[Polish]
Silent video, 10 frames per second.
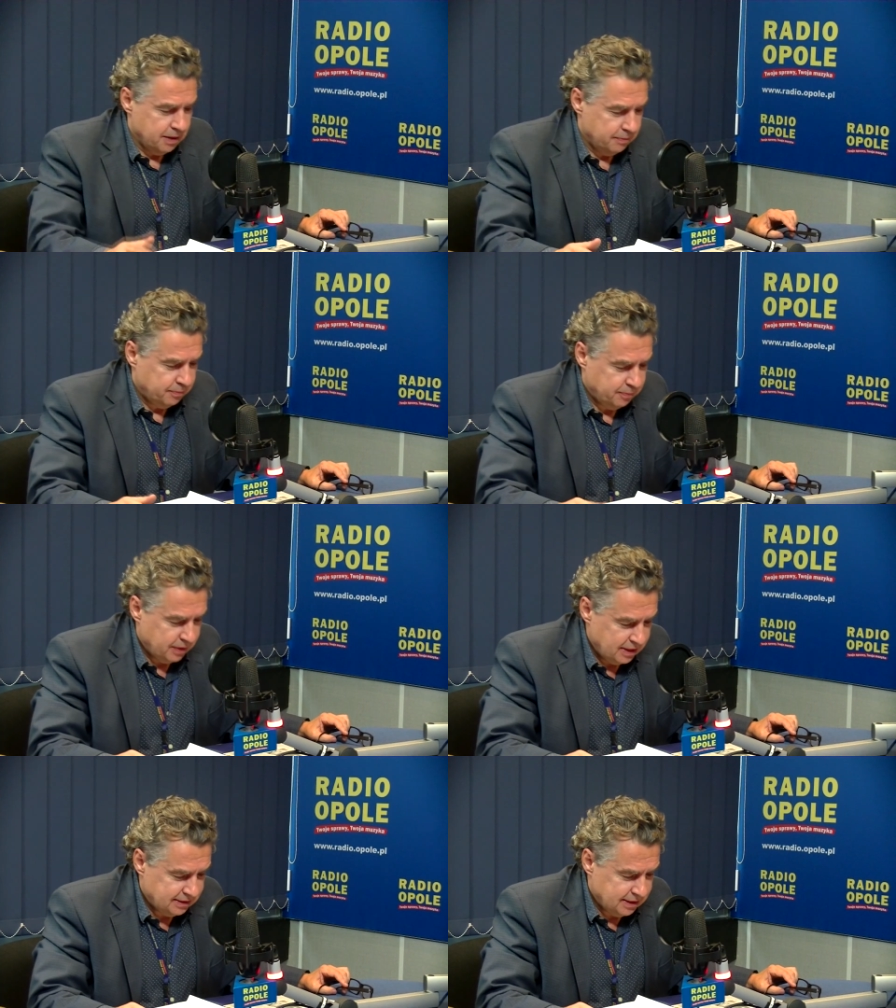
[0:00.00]

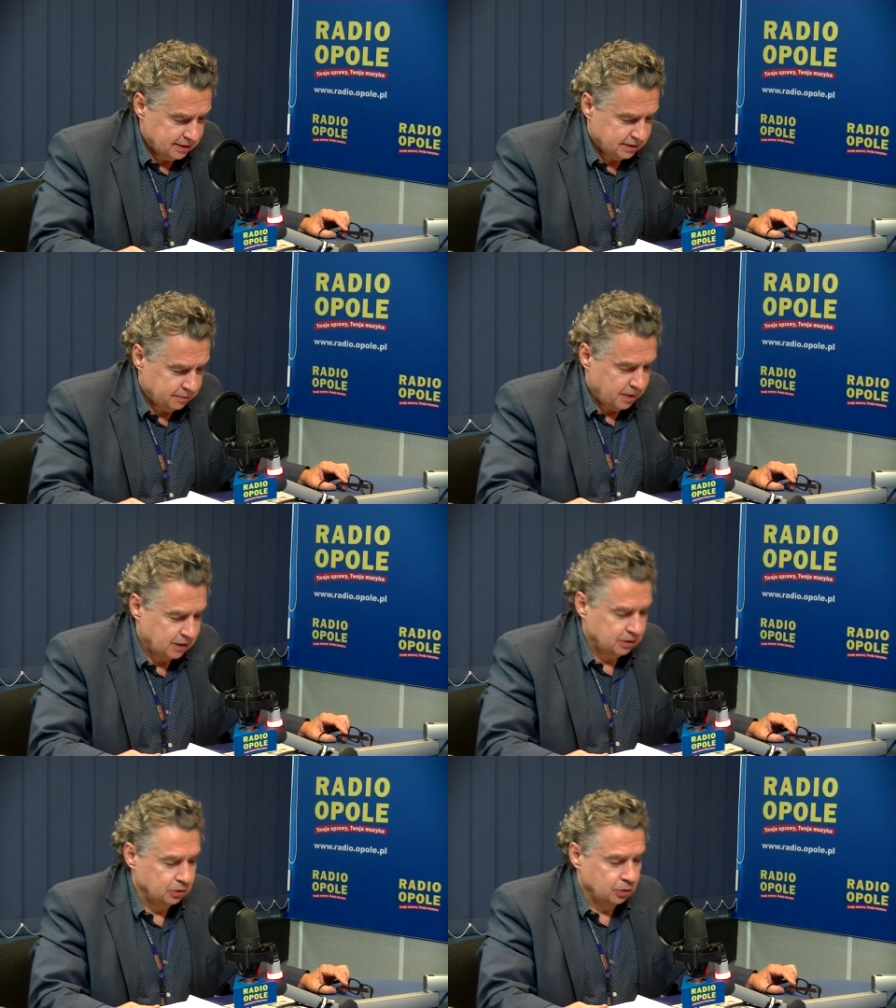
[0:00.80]
prezes
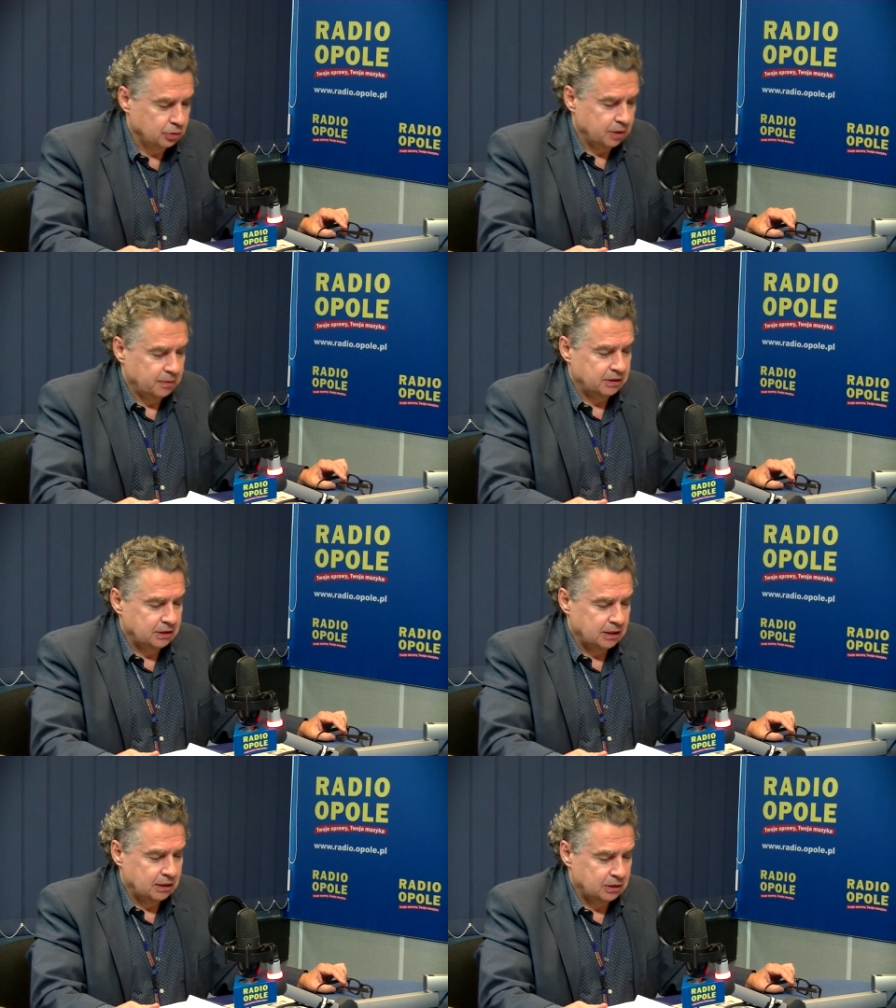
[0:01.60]
partii, do której pani
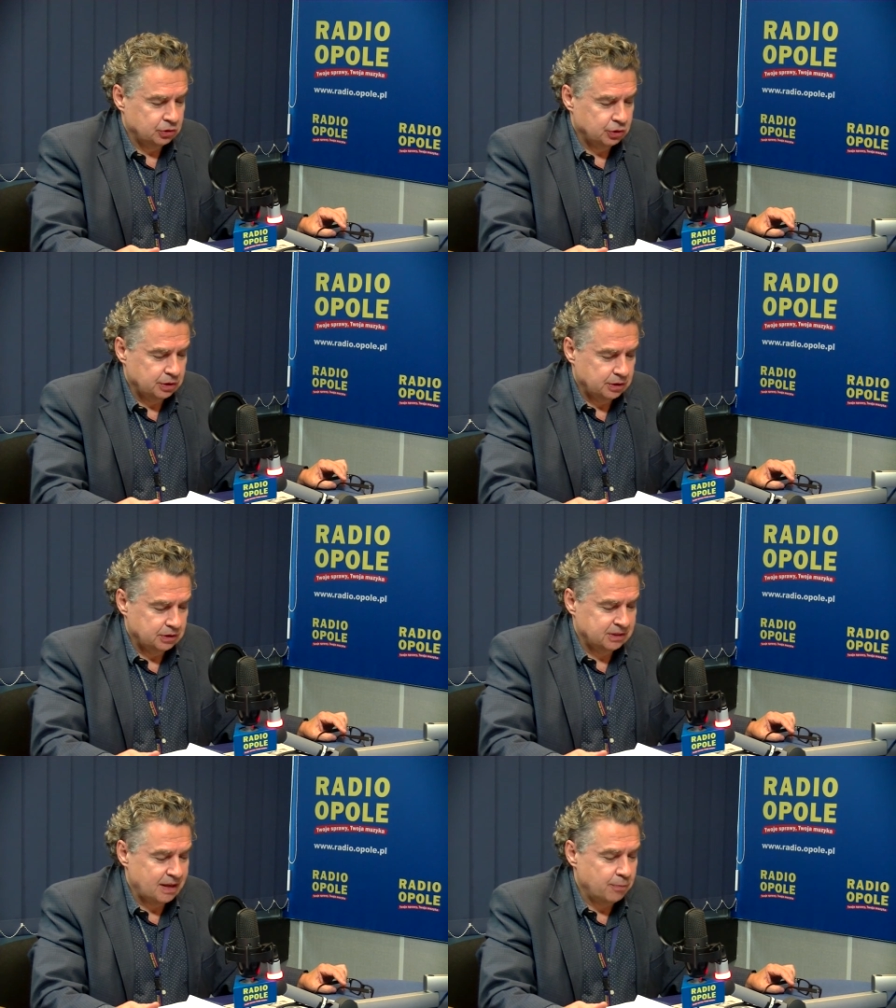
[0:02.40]
należy,
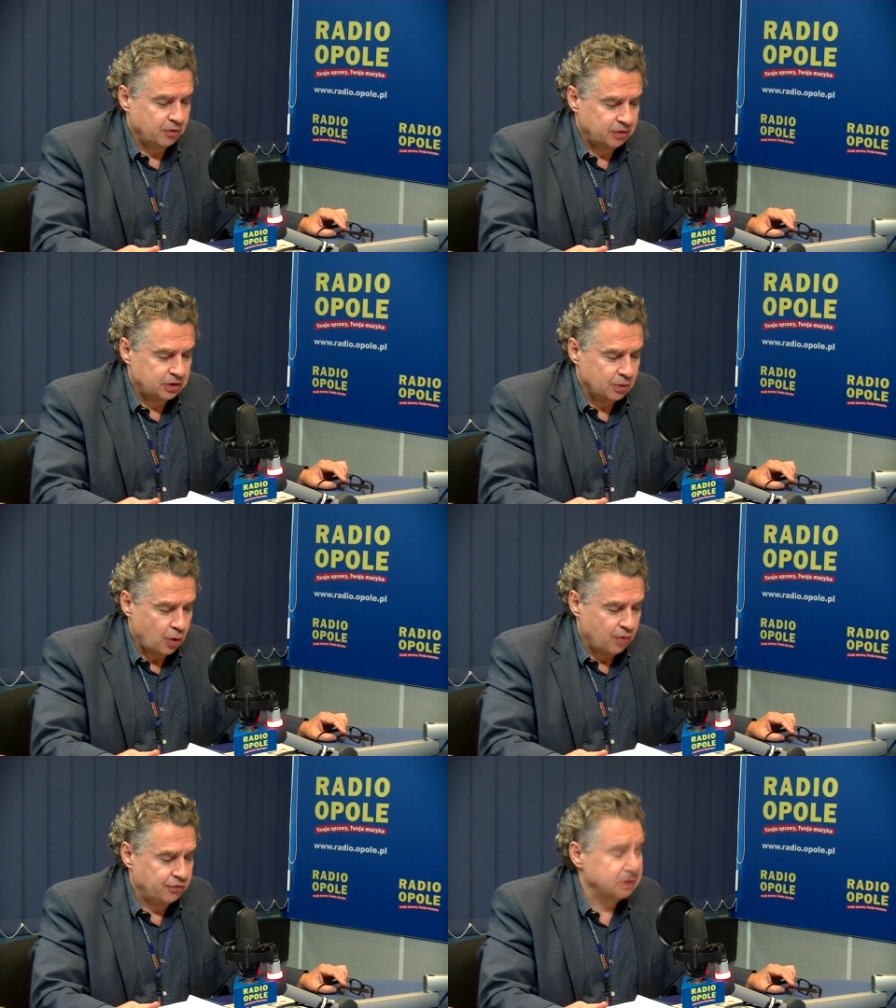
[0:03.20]
zapowiedział
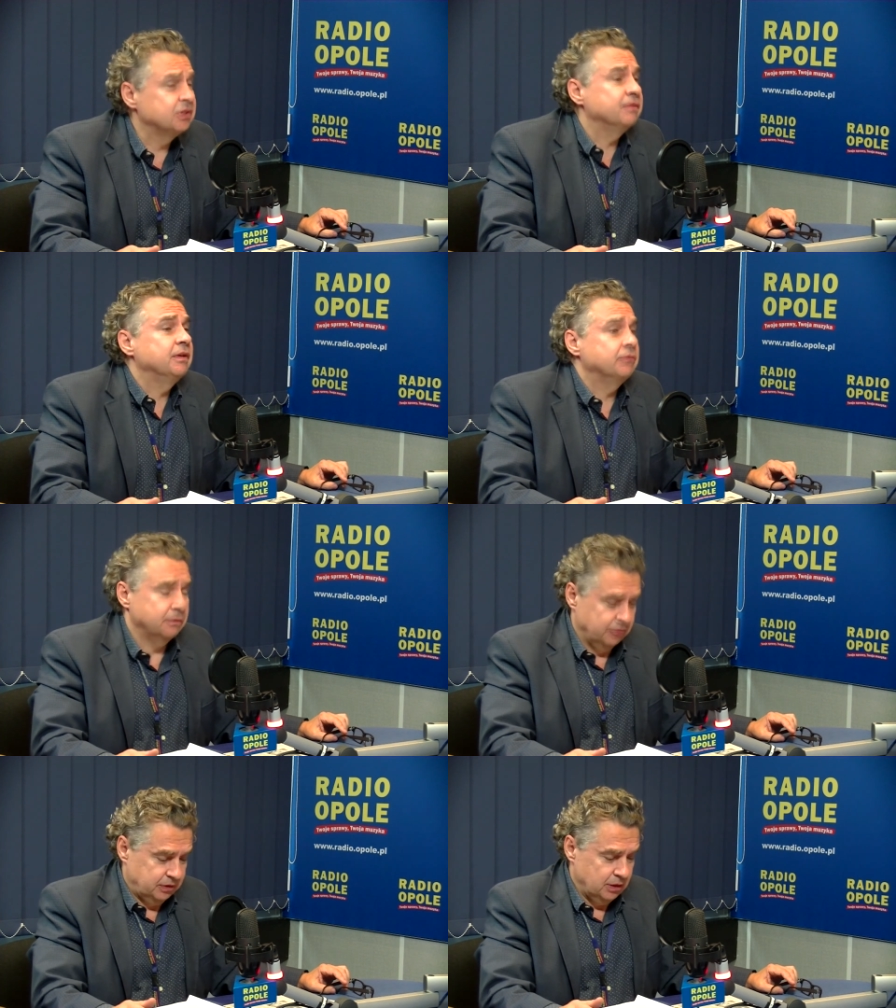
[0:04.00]
ofensywę
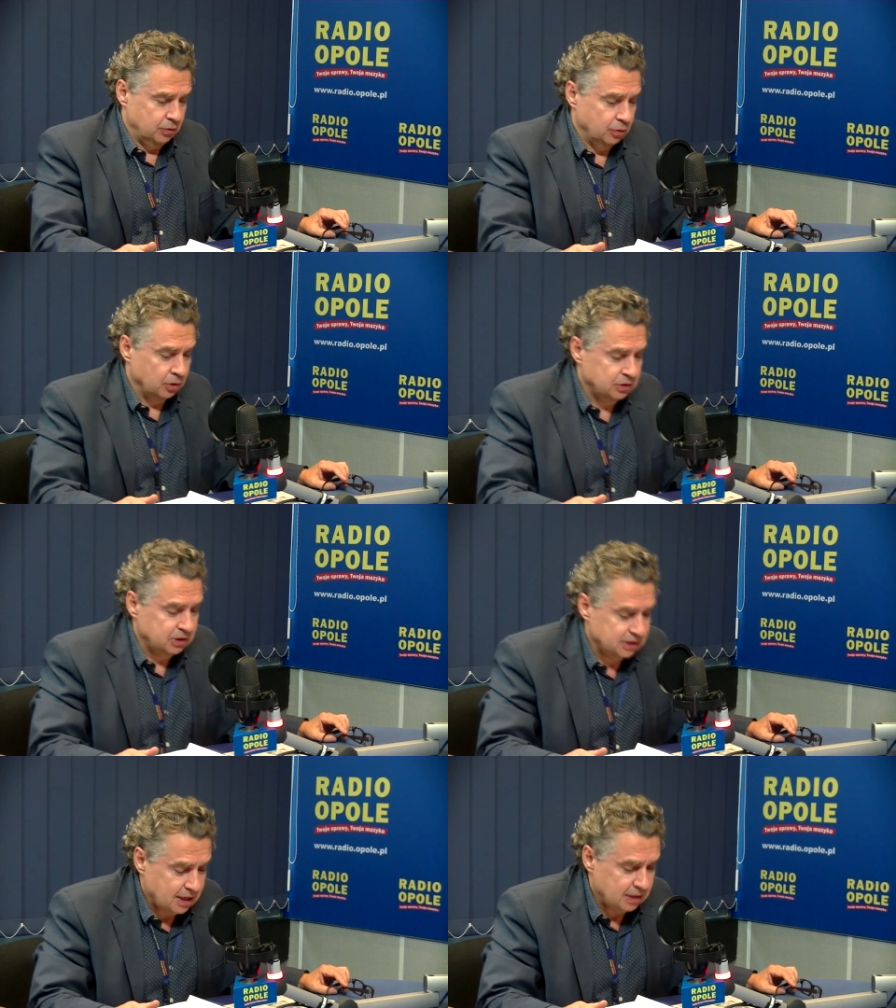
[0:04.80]
w celu
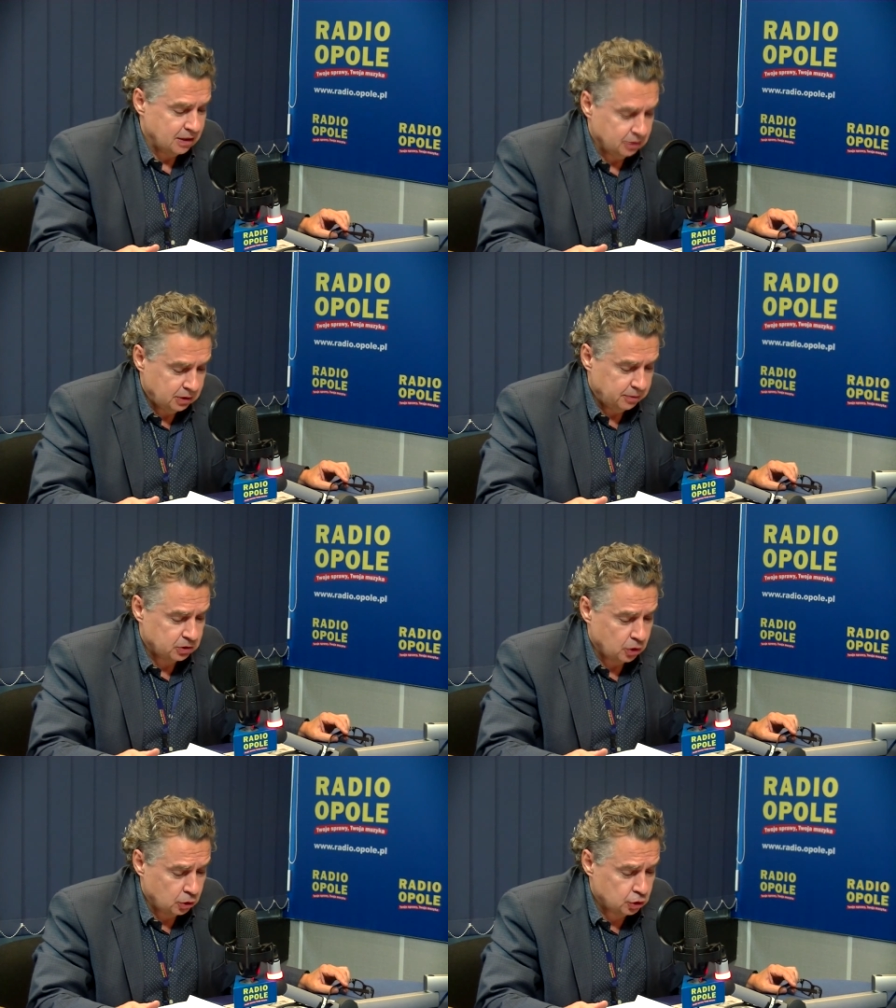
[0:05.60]
odzyskania od
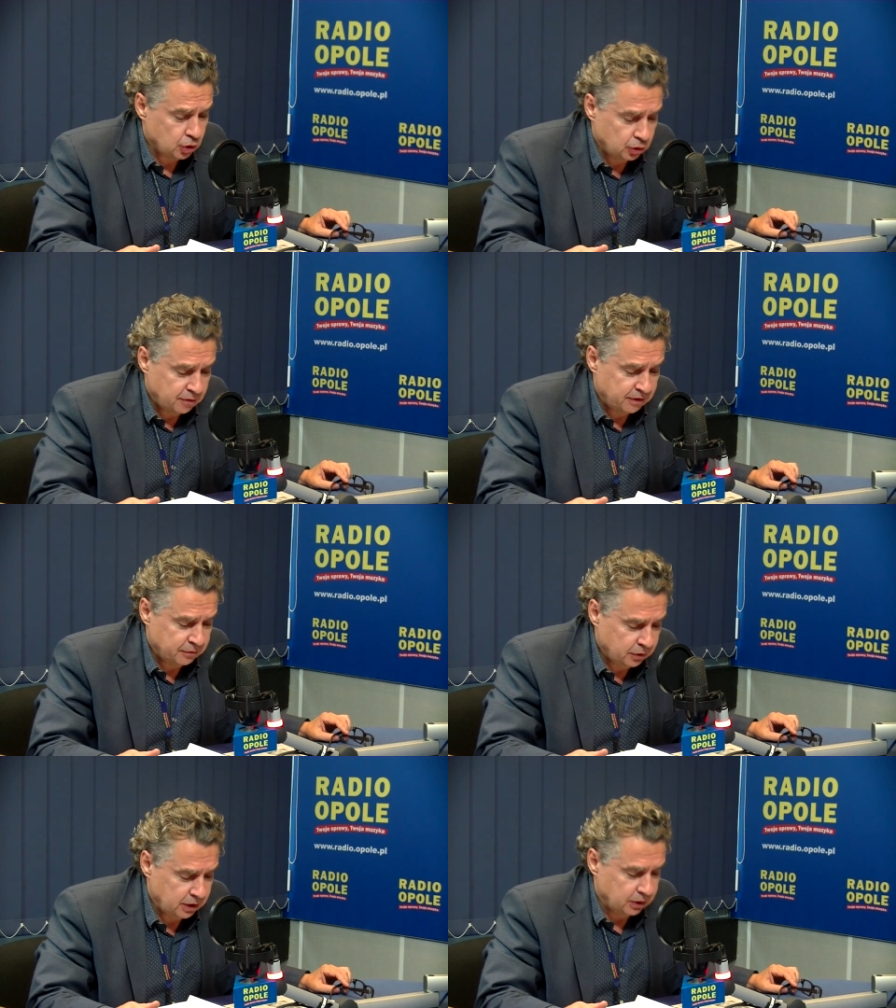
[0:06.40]
Niemiec odszkodowań
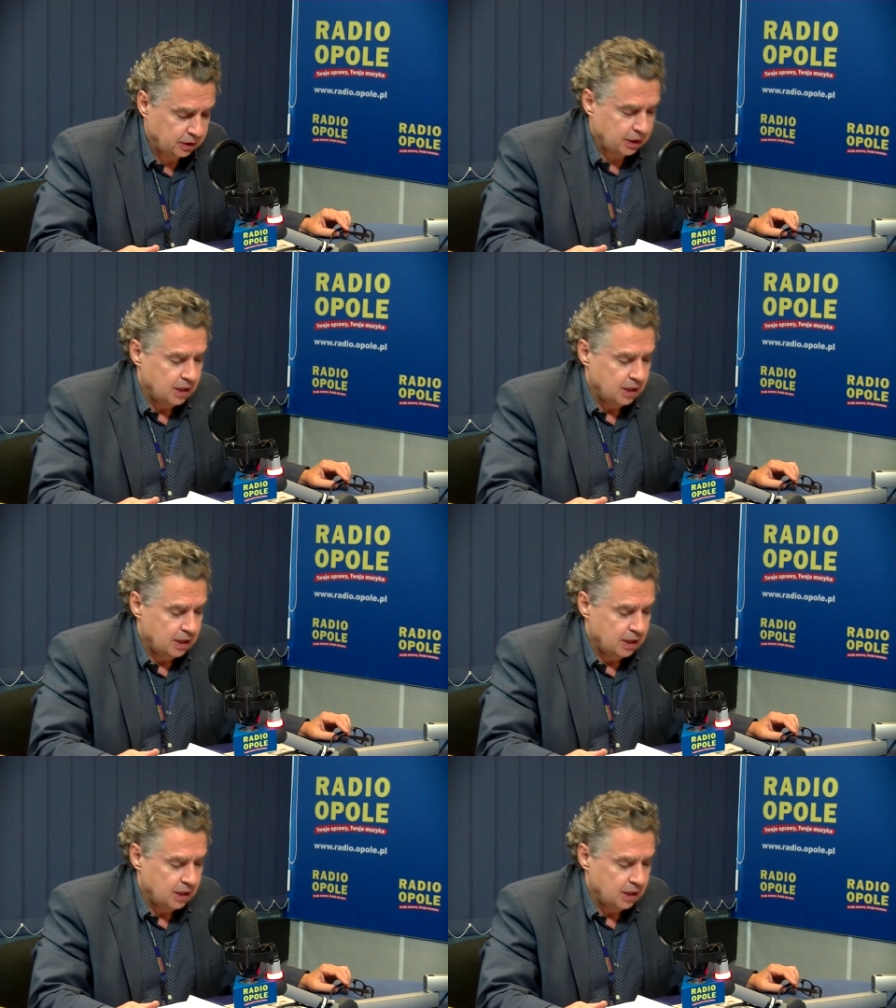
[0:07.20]
wojennych.